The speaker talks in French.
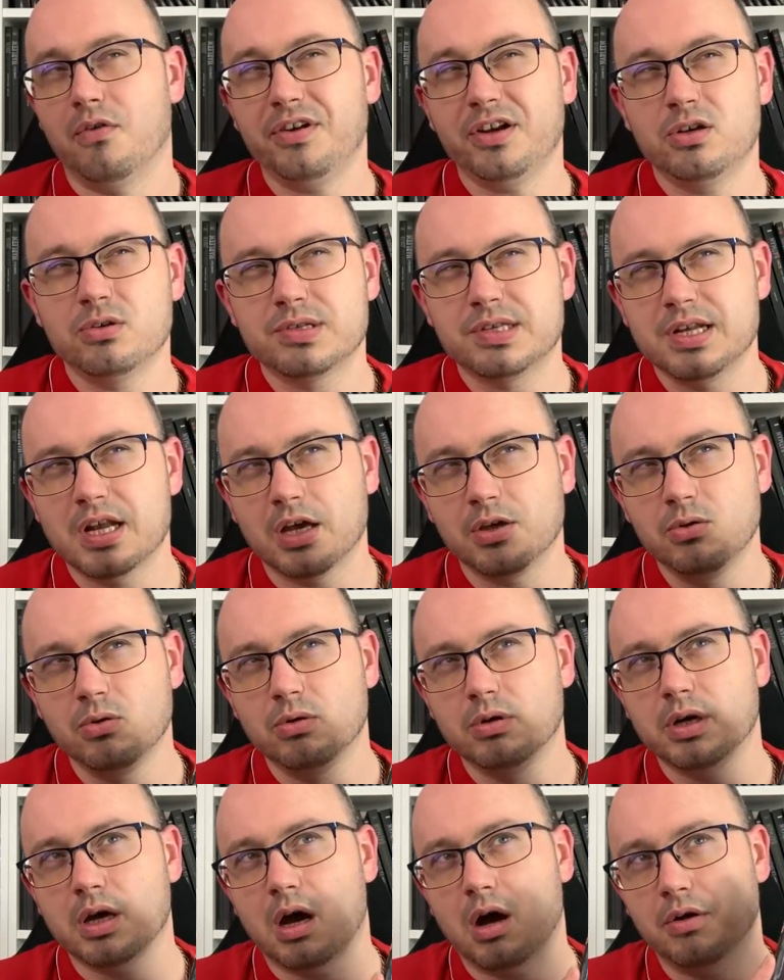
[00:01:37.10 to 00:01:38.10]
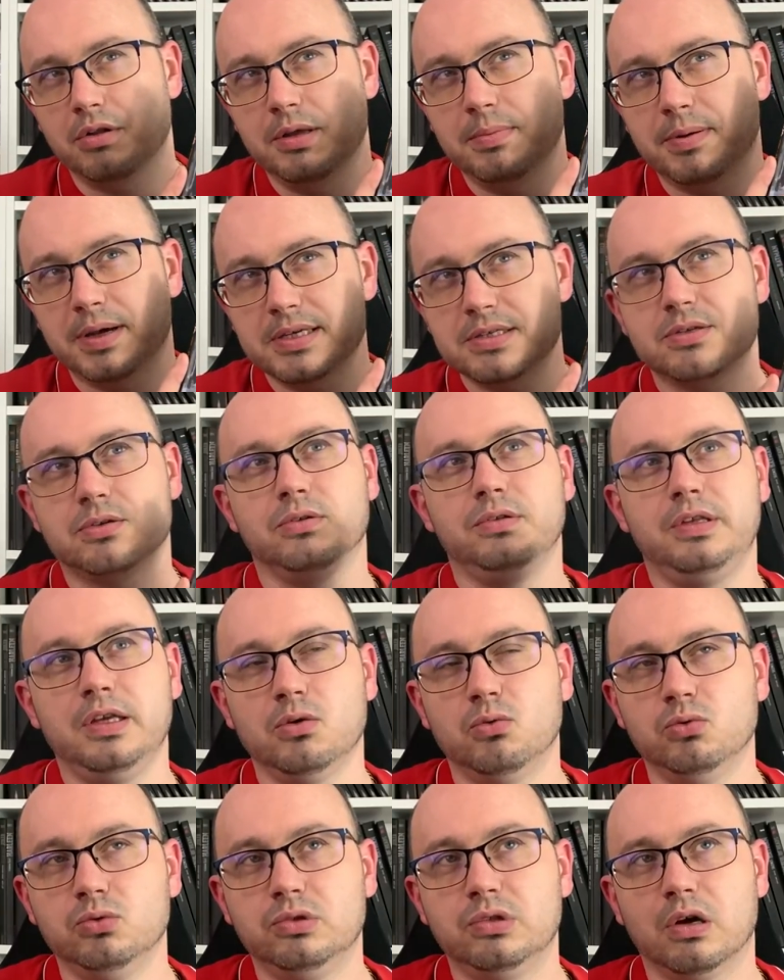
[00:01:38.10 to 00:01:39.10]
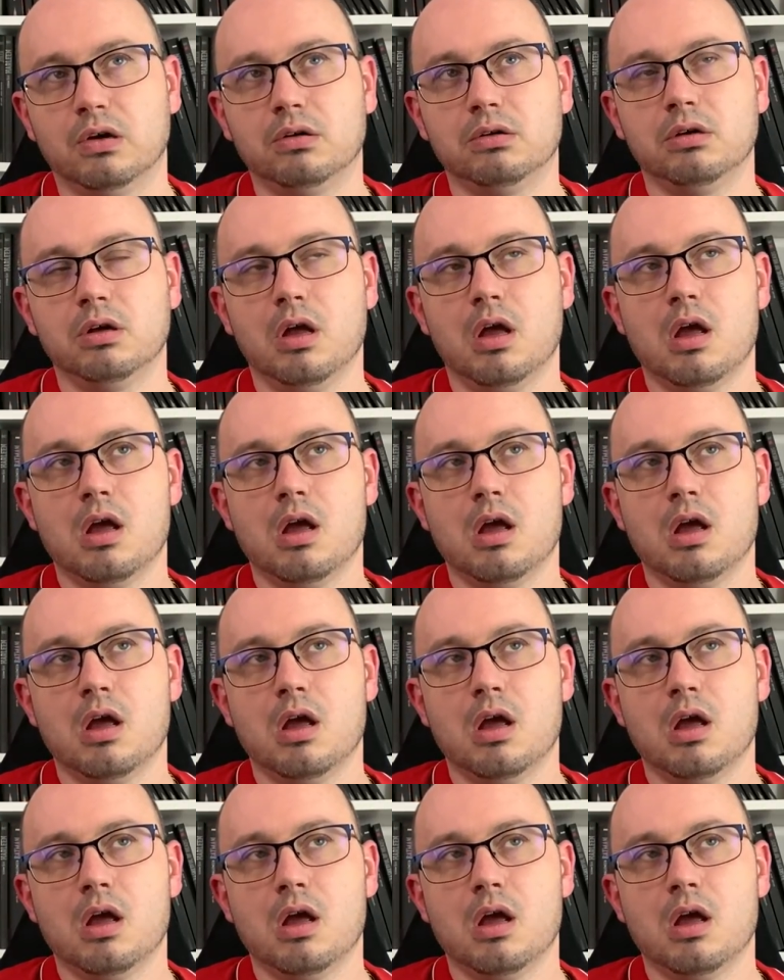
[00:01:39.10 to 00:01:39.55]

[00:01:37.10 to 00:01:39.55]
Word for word: En fait, le scénario en est presque déroutant